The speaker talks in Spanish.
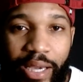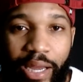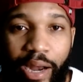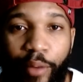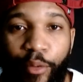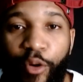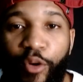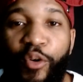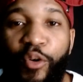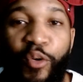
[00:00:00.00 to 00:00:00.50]

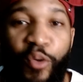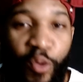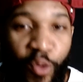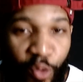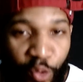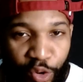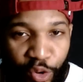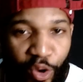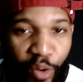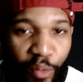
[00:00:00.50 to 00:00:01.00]
grabó con
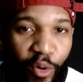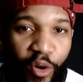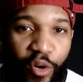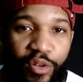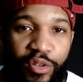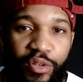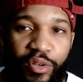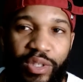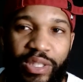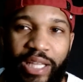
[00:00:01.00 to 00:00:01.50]
Julio
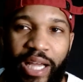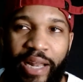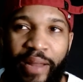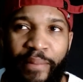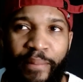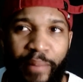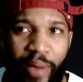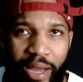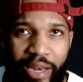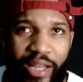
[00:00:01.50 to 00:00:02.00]
Voltio,
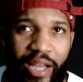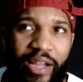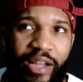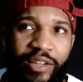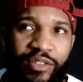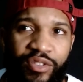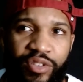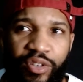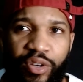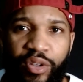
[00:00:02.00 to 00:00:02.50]
salen varias
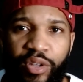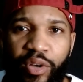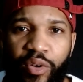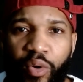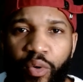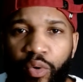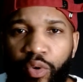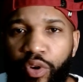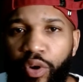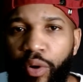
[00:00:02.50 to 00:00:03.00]
canciones
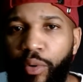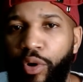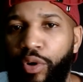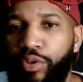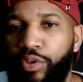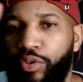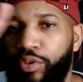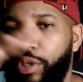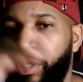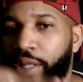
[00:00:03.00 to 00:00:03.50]
con Julio
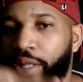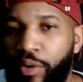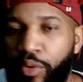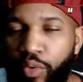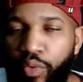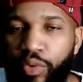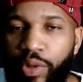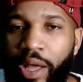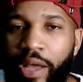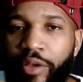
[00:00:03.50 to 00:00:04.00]
Voltio, tienen
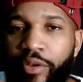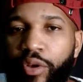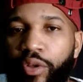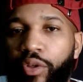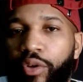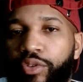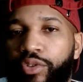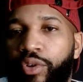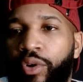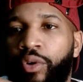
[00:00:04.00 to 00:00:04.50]
una, ellos
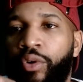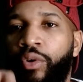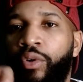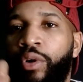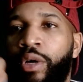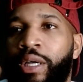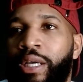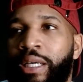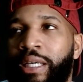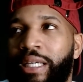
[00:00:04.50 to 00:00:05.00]
dos solos,
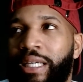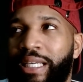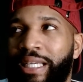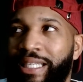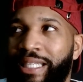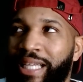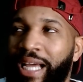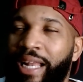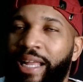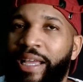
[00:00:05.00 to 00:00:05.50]
y
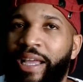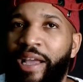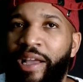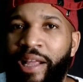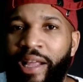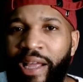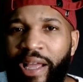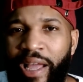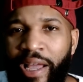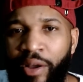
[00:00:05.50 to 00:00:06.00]
salen
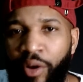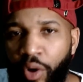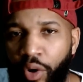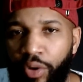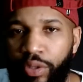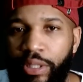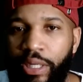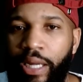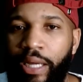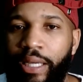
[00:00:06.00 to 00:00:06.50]
en,
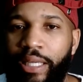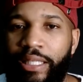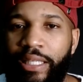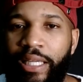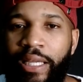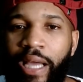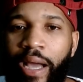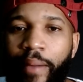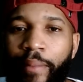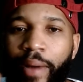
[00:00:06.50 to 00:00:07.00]
otra que se
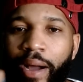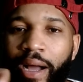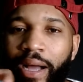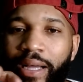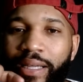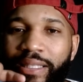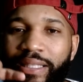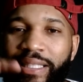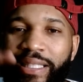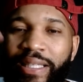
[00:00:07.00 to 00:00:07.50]
llama
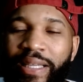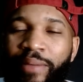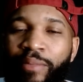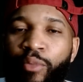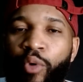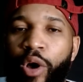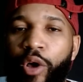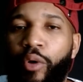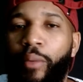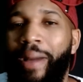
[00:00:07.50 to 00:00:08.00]
Si
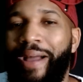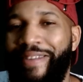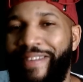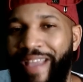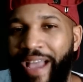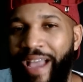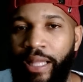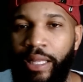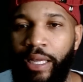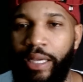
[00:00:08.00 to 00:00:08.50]
Muero
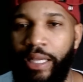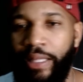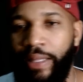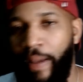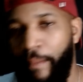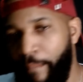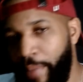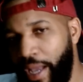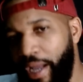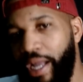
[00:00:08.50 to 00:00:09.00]
Mañana, que
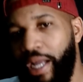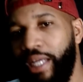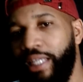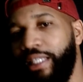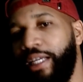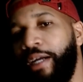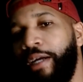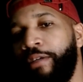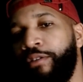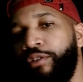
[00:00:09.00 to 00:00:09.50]
también en
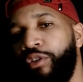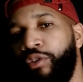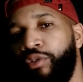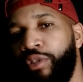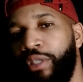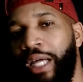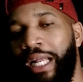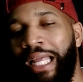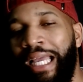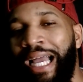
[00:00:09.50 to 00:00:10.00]
esa canción
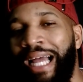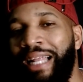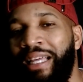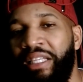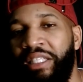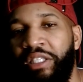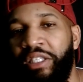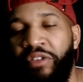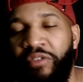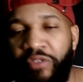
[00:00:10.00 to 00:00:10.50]
salen
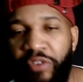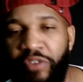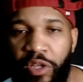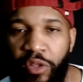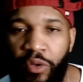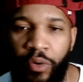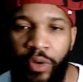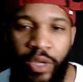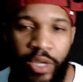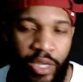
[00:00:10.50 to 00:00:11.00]
Alexis y
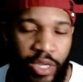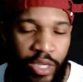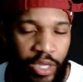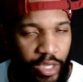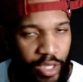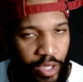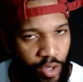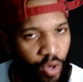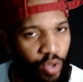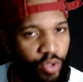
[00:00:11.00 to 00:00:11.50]
Fido
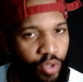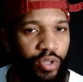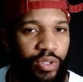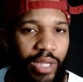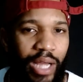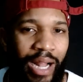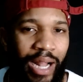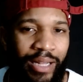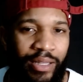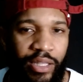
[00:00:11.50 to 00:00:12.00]
y otros
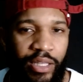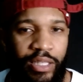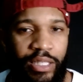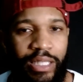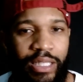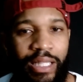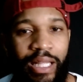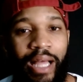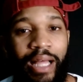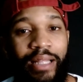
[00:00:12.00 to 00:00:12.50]

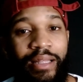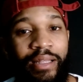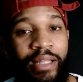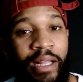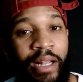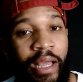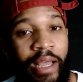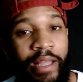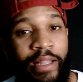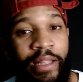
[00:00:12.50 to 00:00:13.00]
artistas
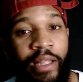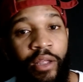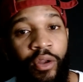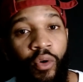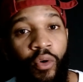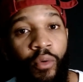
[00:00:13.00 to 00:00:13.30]
del género